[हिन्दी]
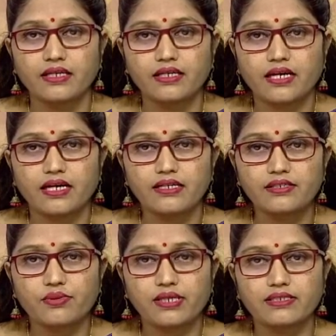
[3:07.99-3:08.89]
ये हर
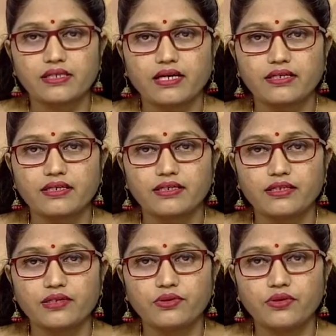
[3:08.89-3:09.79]
स्वास्थ्य
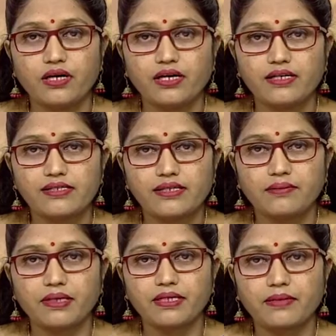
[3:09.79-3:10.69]
कार्यकर्ता को हर
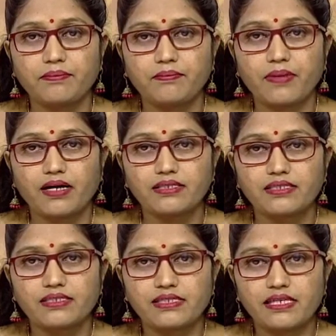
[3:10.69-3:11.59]
समय ये
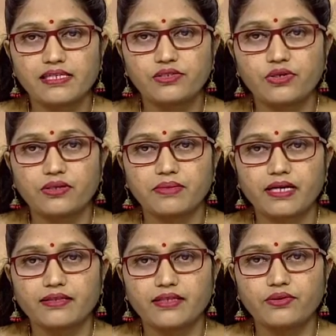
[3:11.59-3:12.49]
पांच सी जो हम
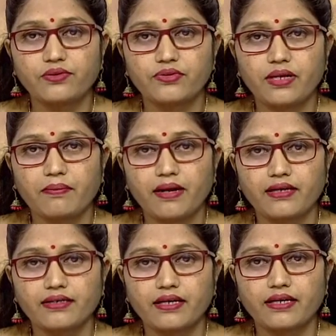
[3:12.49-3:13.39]
कहते हैं उसका
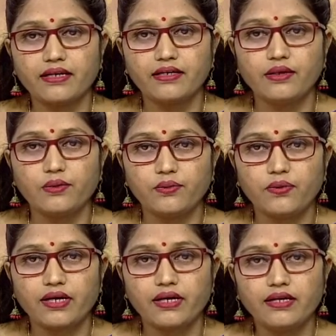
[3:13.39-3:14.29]
पालन करें
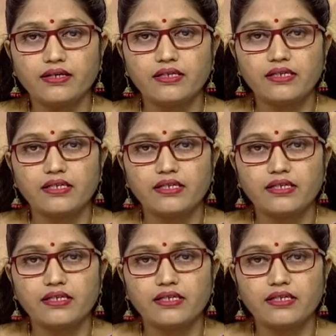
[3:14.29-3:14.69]
वह है